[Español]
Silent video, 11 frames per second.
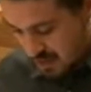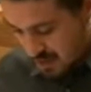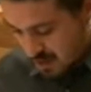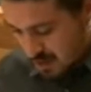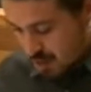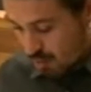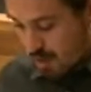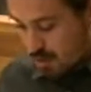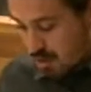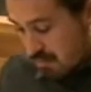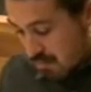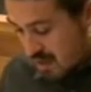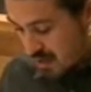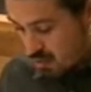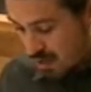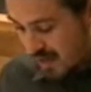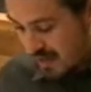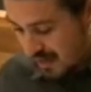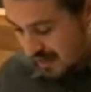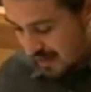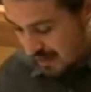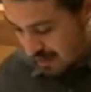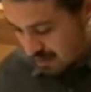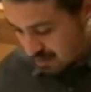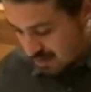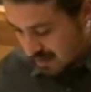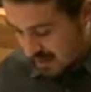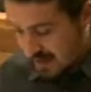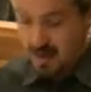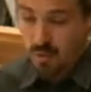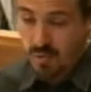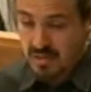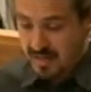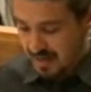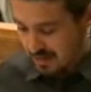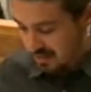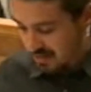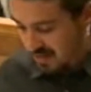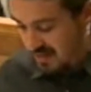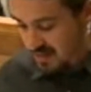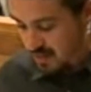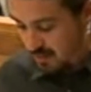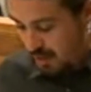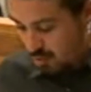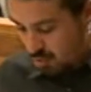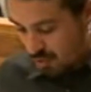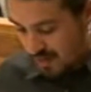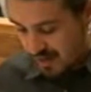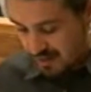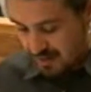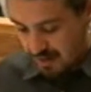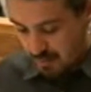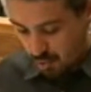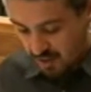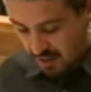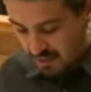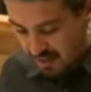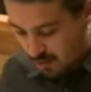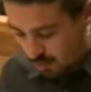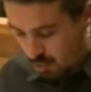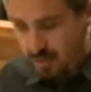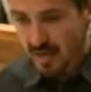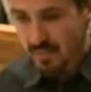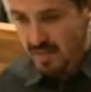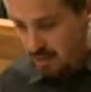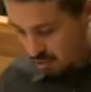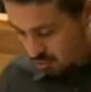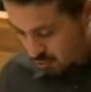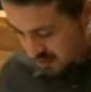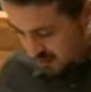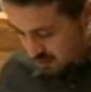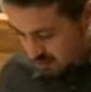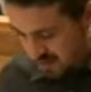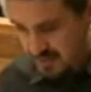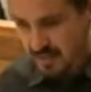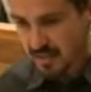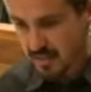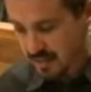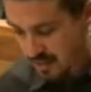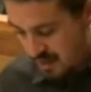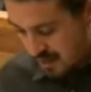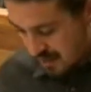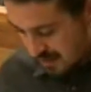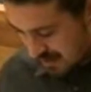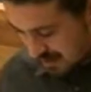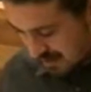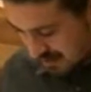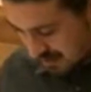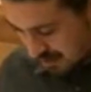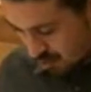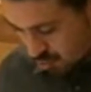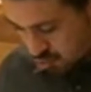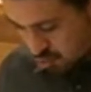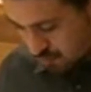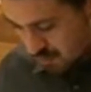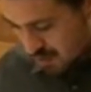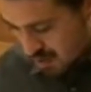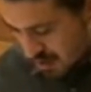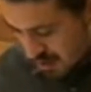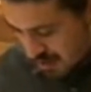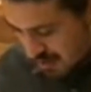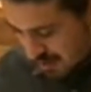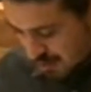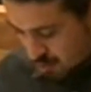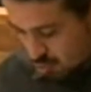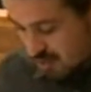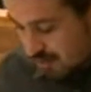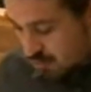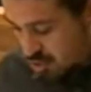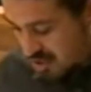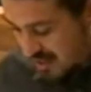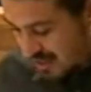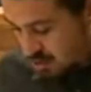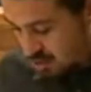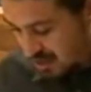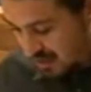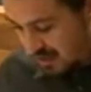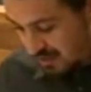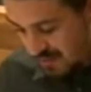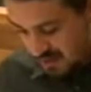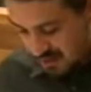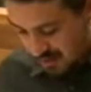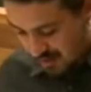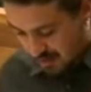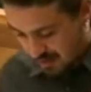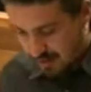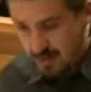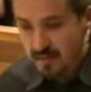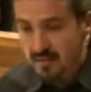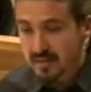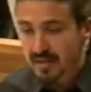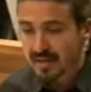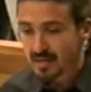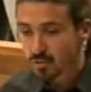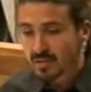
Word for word: Igual eh, nunca hayera en la cuenta, did que sí, pero no lo parece, la importancia como dinamizador turístico de este, este recurso, eh, no sabemos si es consciente también de que, resultaba